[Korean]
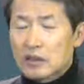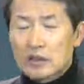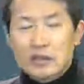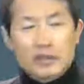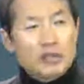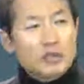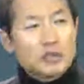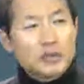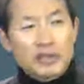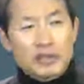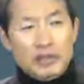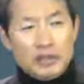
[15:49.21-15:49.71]

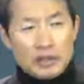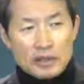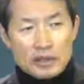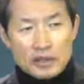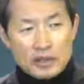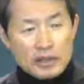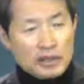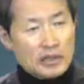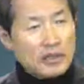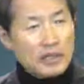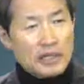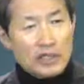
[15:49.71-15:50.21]
그러면
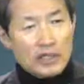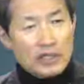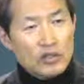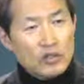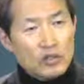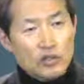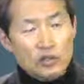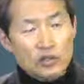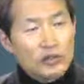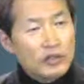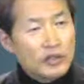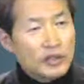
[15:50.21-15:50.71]
그거는 신앙이
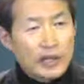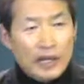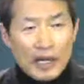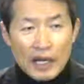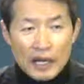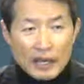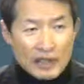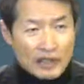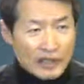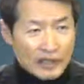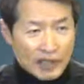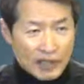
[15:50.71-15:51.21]
좋은 게
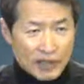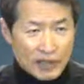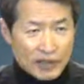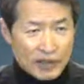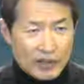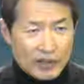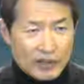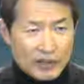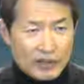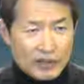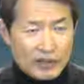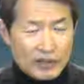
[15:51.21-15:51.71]

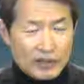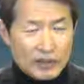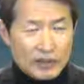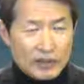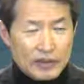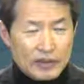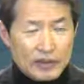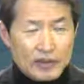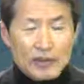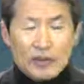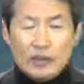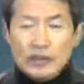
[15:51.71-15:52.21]
아니에요.
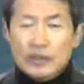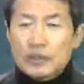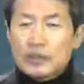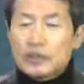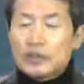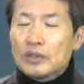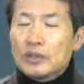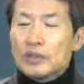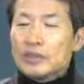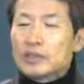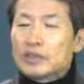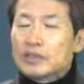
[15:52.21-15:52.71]

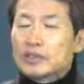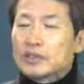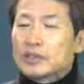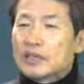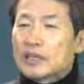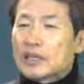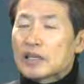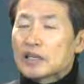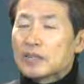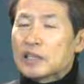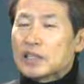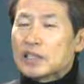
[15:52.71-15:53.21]
또 어떤
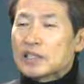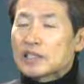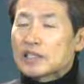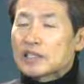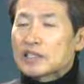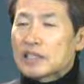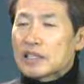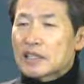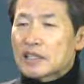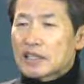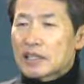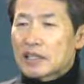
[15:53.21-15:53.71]
사람이
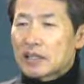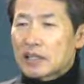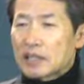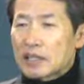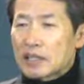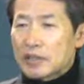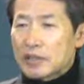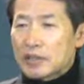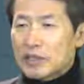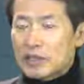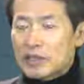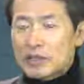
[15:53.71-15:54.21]
직장
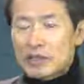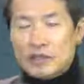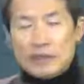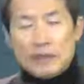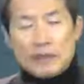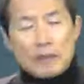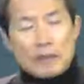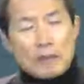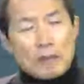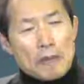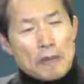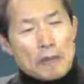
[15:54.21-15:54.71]

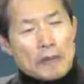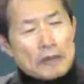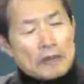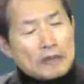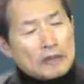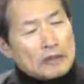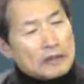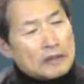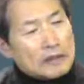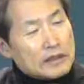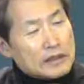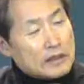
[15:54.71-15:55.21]
생활하면서
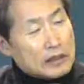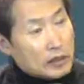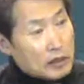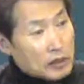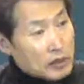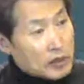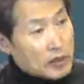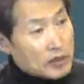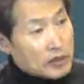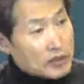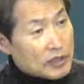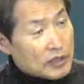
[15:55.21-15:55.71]
이제
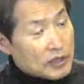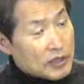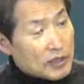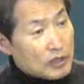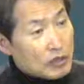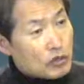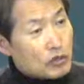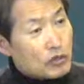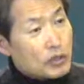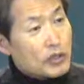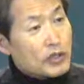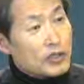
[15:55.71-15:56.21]
교회에서 이제
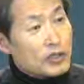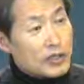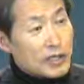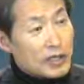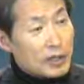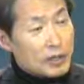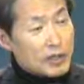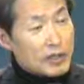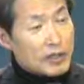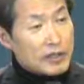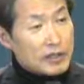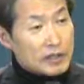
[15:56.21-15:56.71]
구역
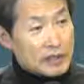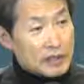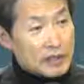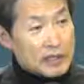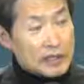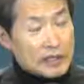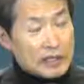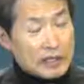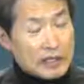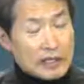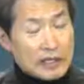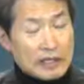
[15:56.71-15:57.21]
예배를
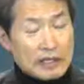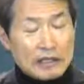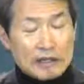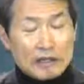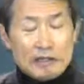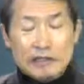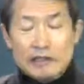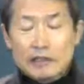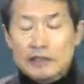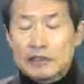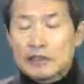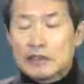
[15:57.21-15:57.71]

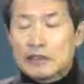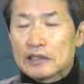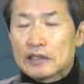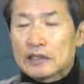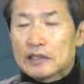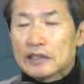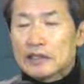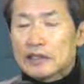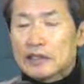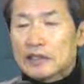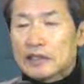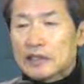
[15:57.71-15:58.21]
드리잖아요.
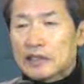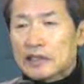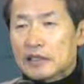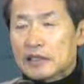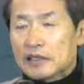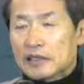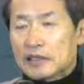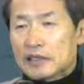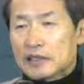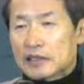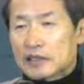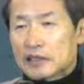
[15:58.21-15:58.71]
근데
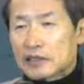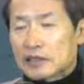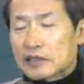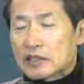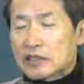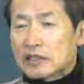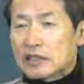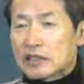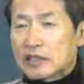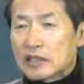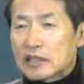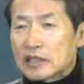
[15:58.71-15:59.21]
예를 들어서
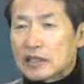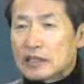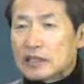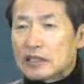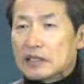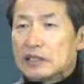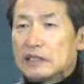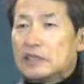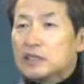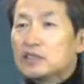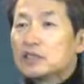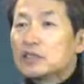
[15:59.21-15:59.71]
직장의
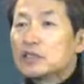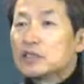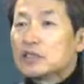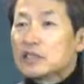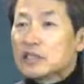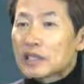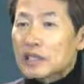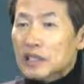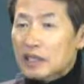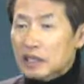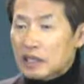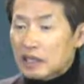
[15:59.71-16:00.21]
근무
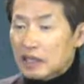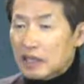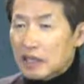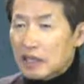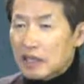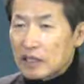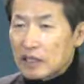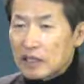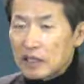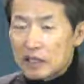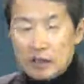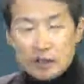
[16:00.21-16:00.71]
시간이다.